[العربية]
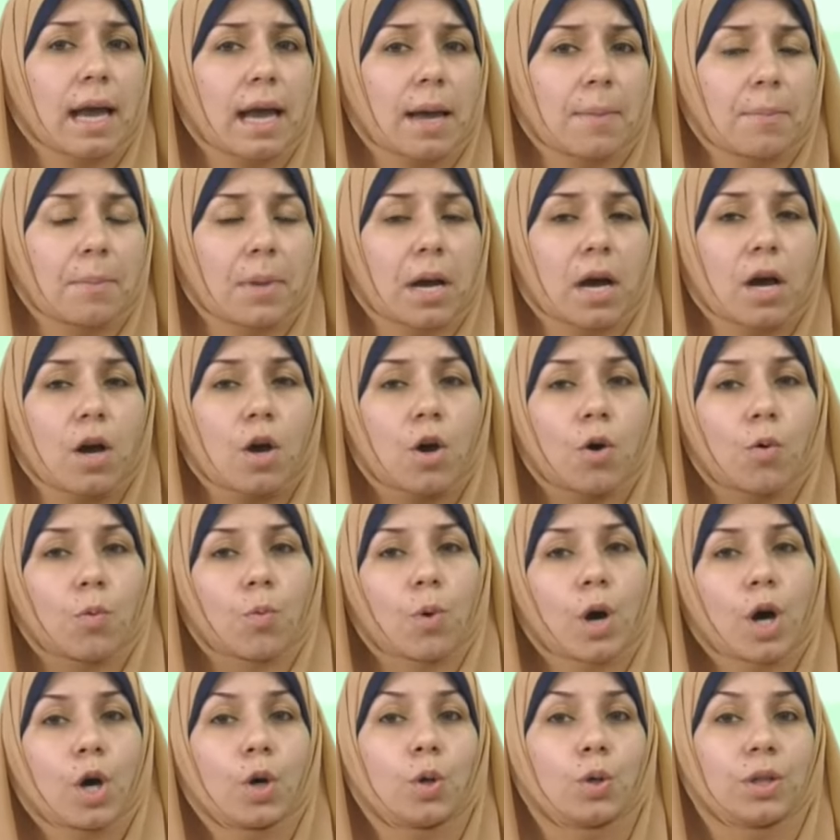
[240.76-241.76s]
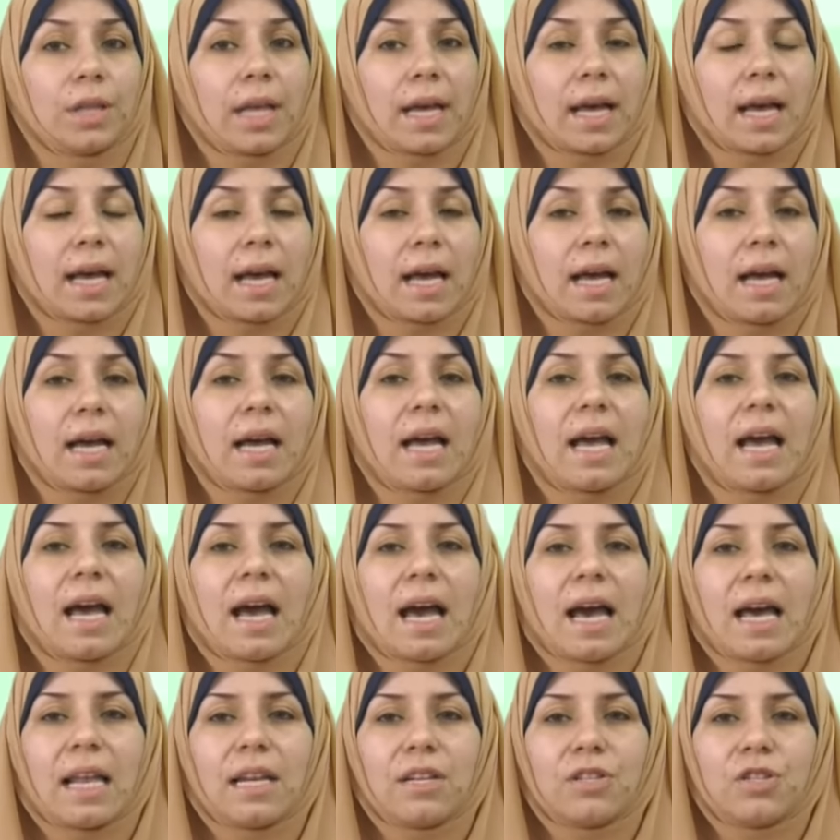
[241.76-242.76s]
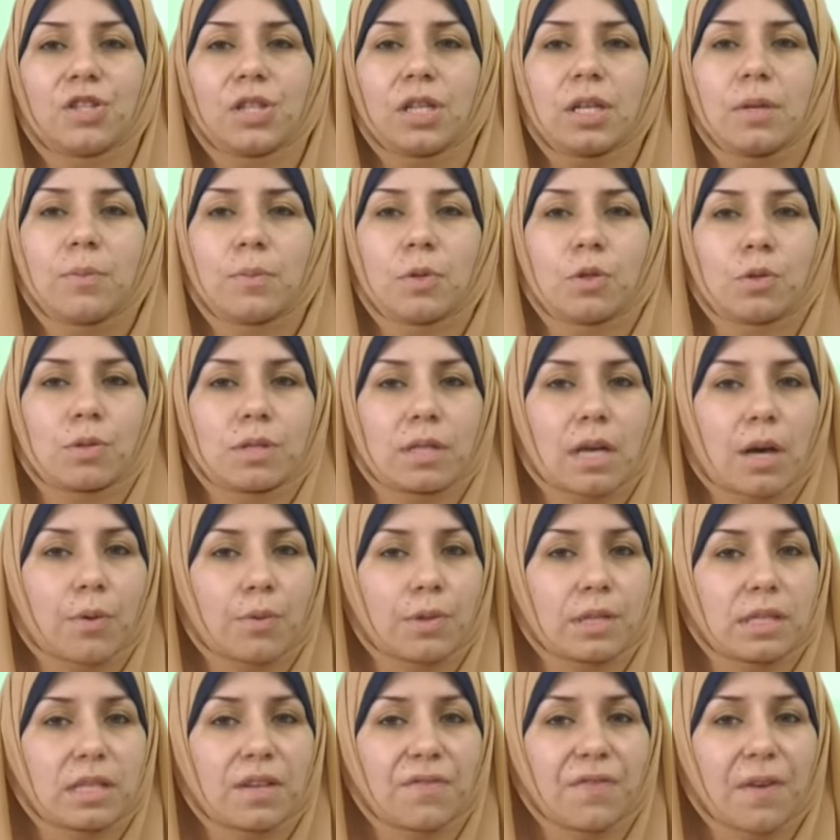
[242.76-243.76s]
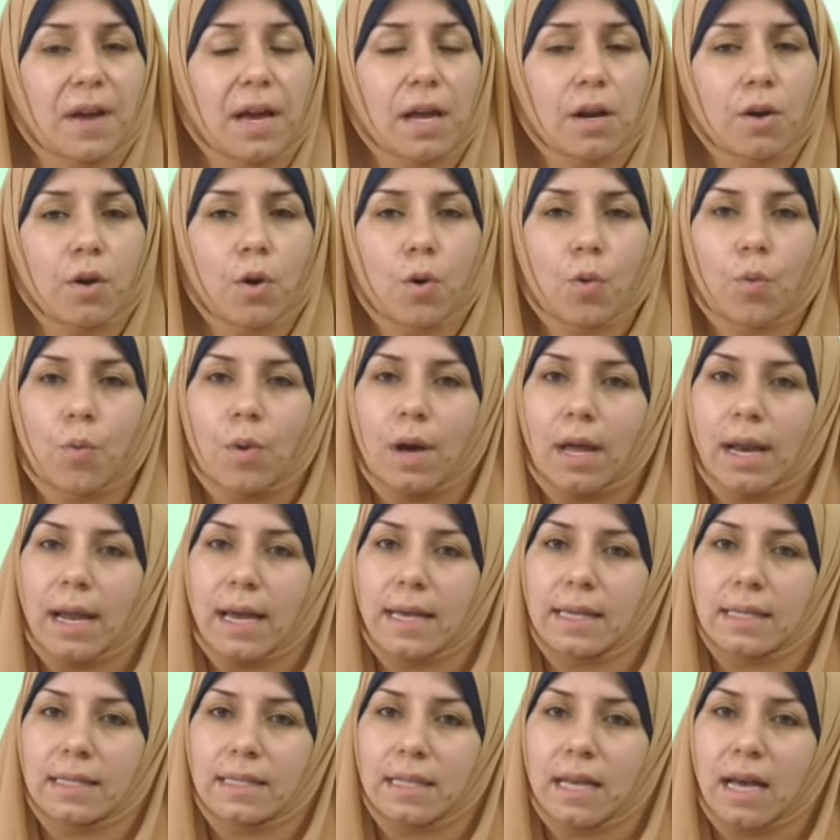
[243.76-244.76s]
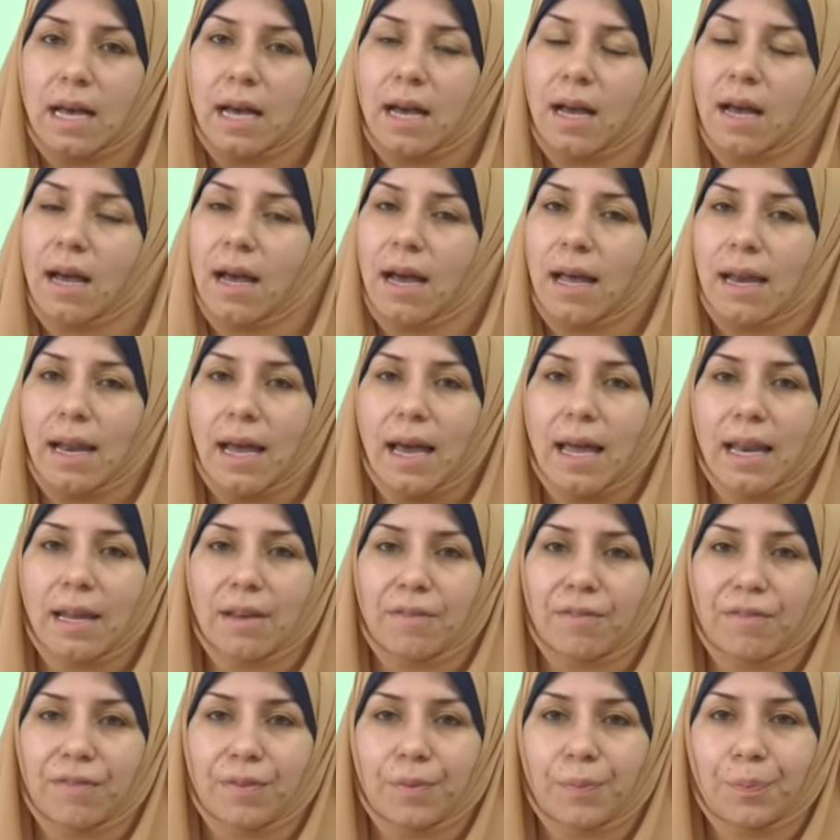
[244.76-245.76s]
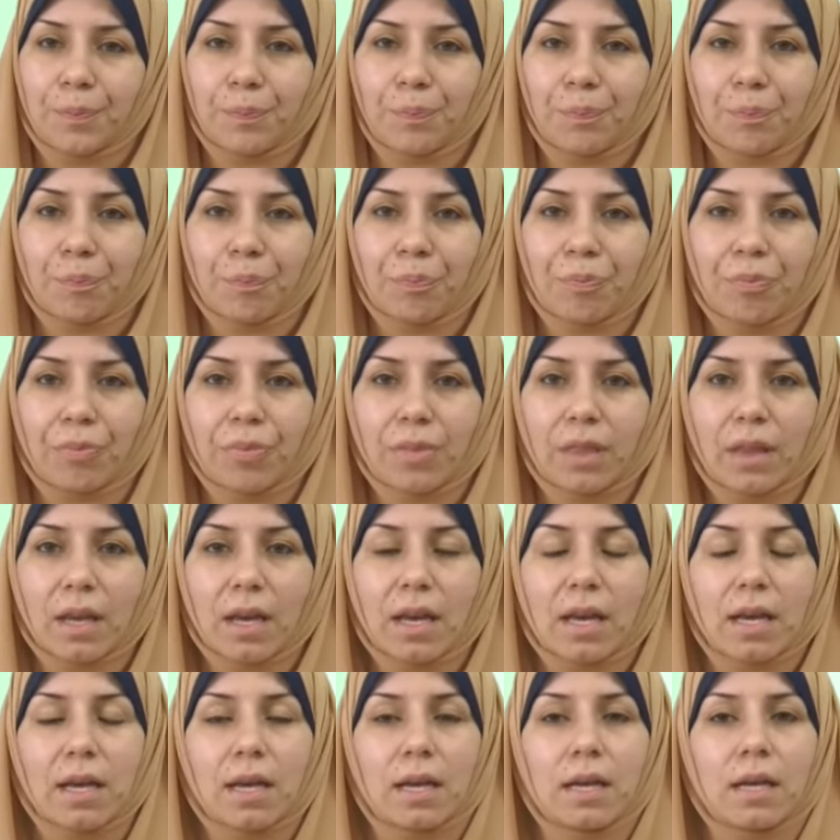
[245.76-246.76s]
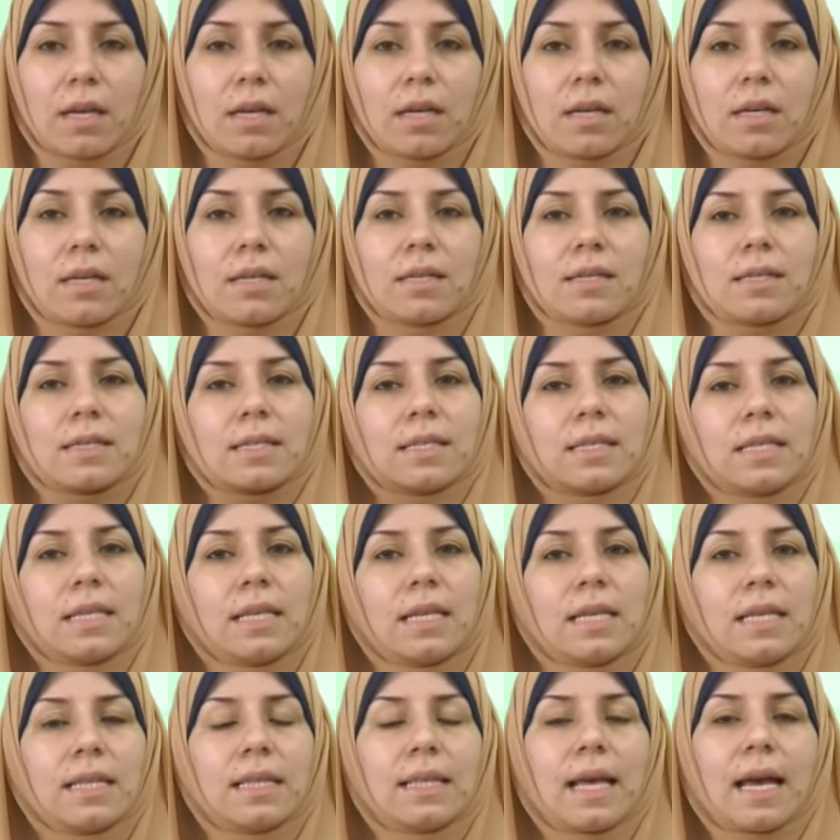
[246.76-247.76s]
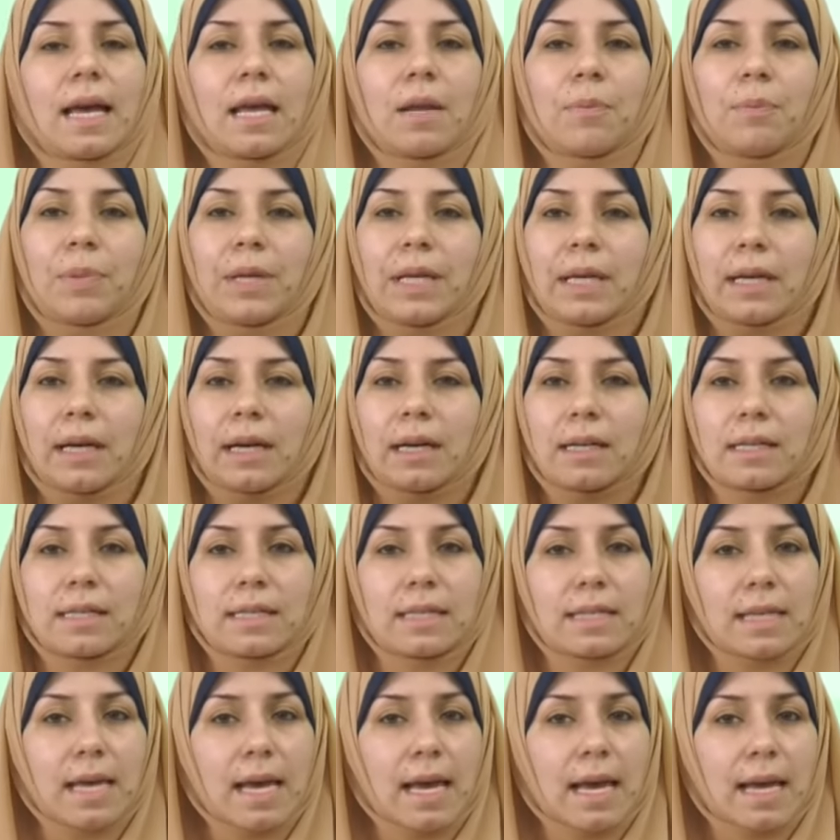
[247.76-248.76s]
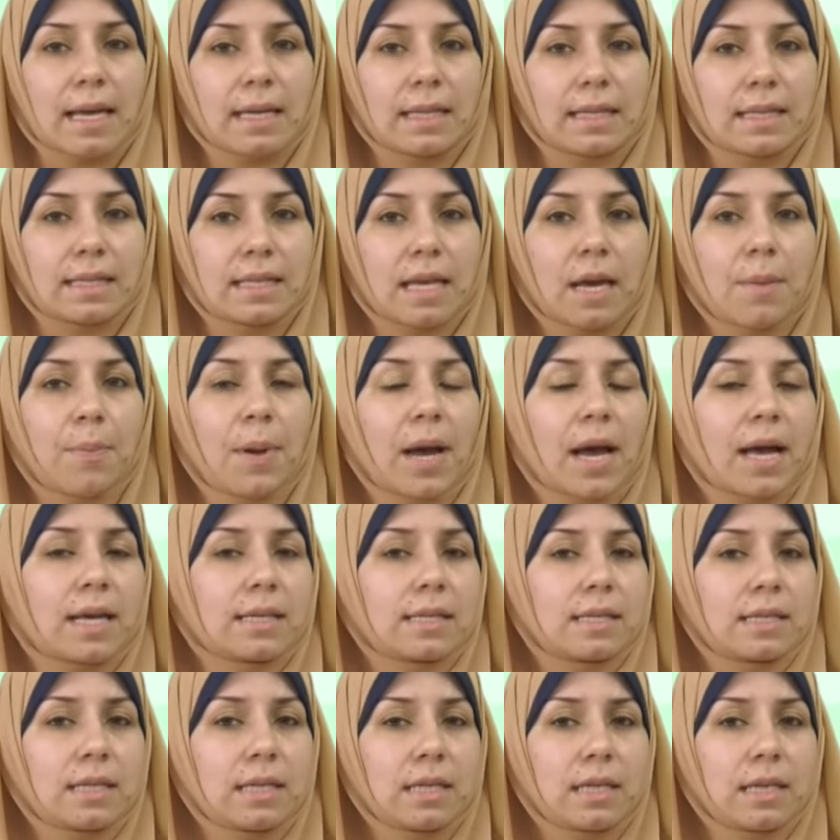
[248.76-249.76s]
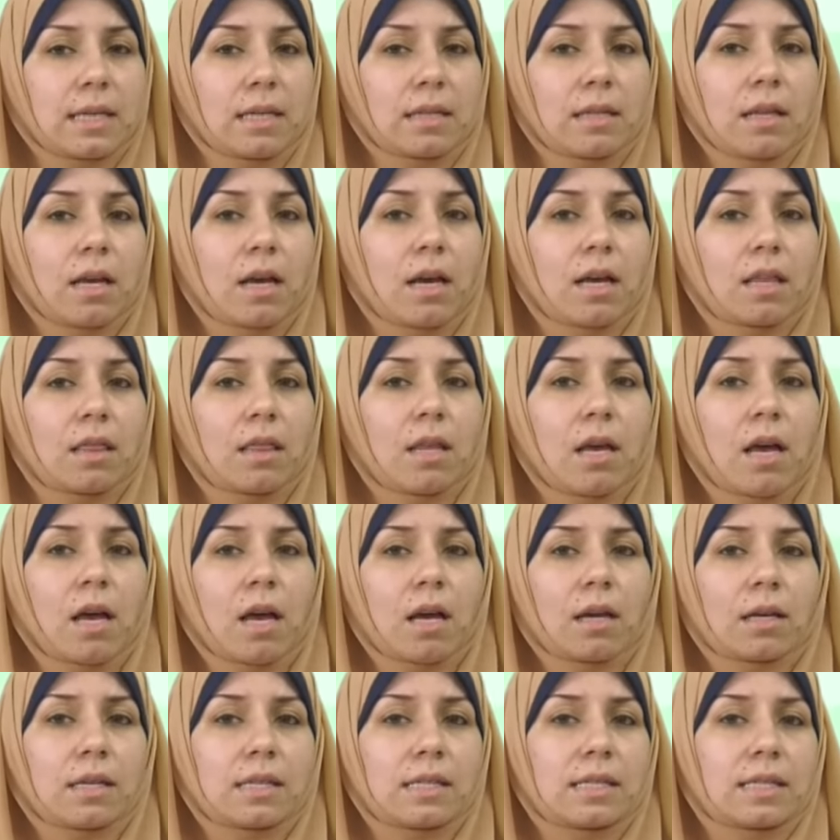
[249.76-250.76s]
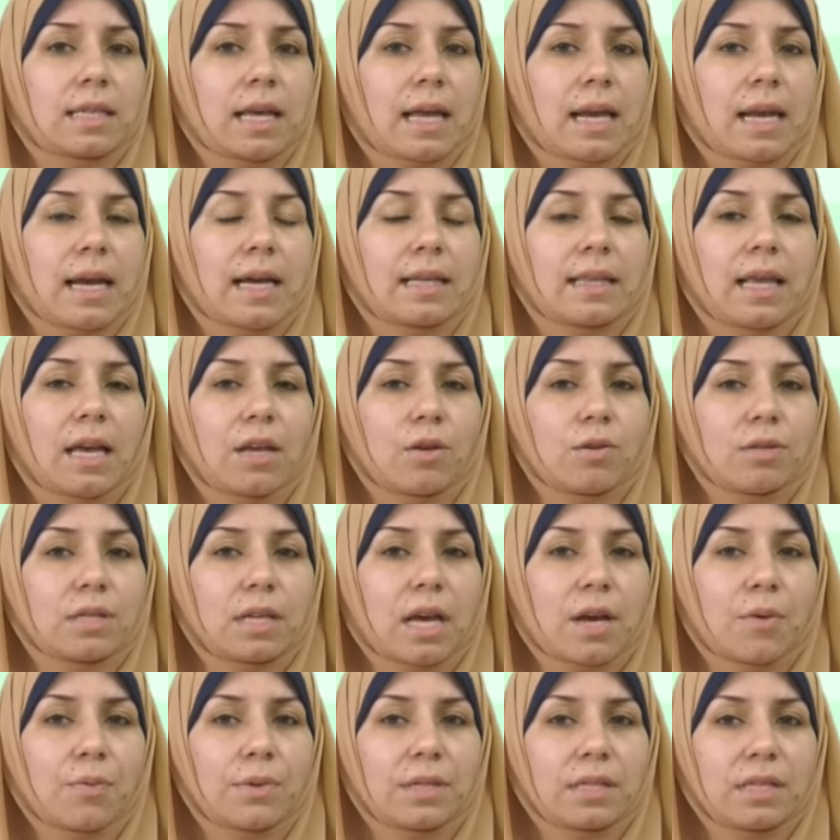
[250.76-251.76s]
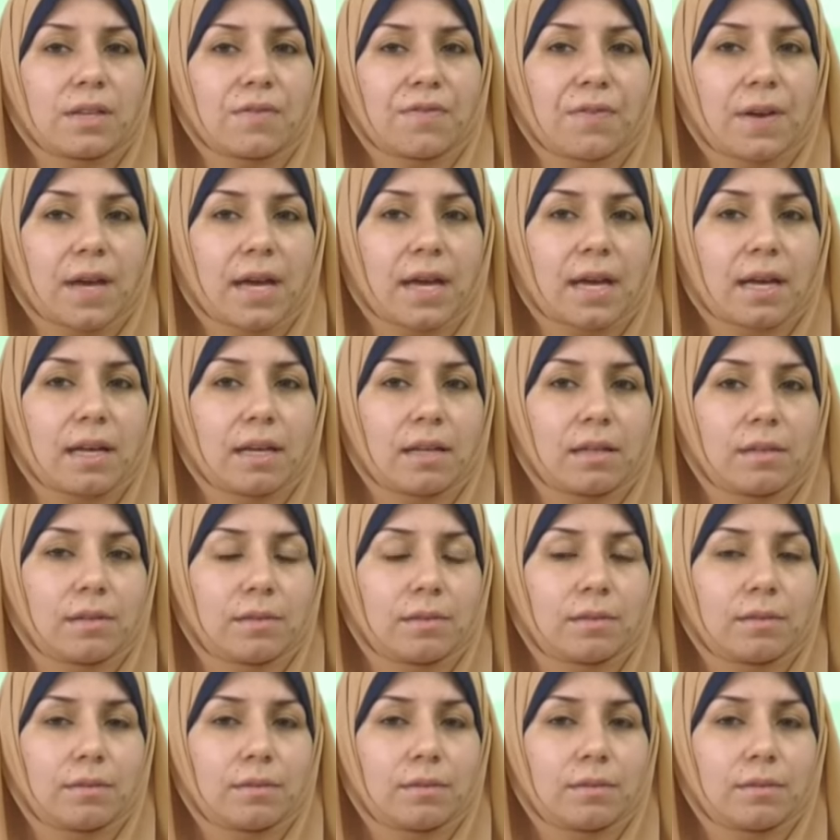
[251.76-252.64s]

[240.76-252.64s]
العامة وهنا الجيم يساوي صفر وليس الألف س تربيع زائد سبعة س ناقص ثلاثة يساوي صفر